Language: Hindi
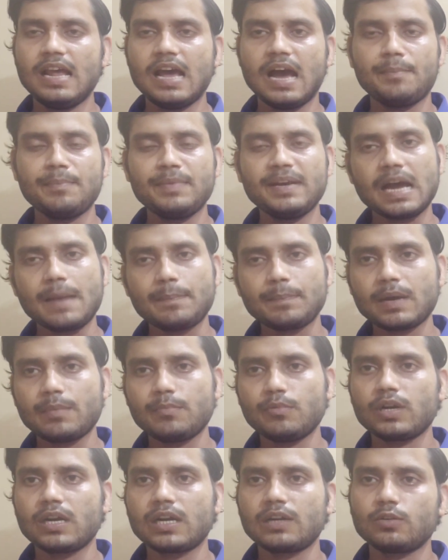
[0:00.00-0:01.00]
हमने आपका
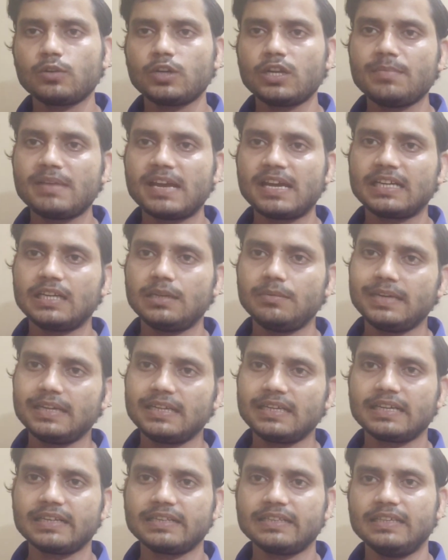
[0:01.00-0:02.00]
मोराटोरियम
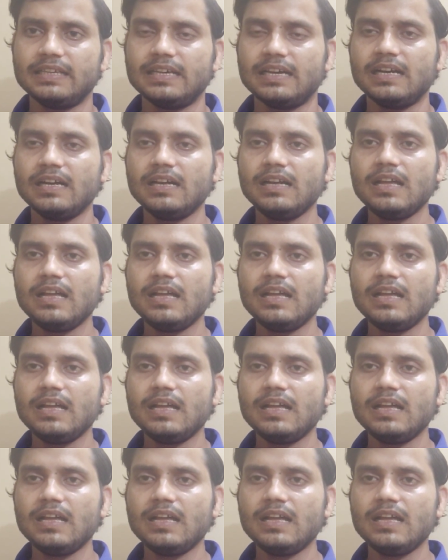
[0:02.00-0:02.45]
एक्टिवेट कर दिया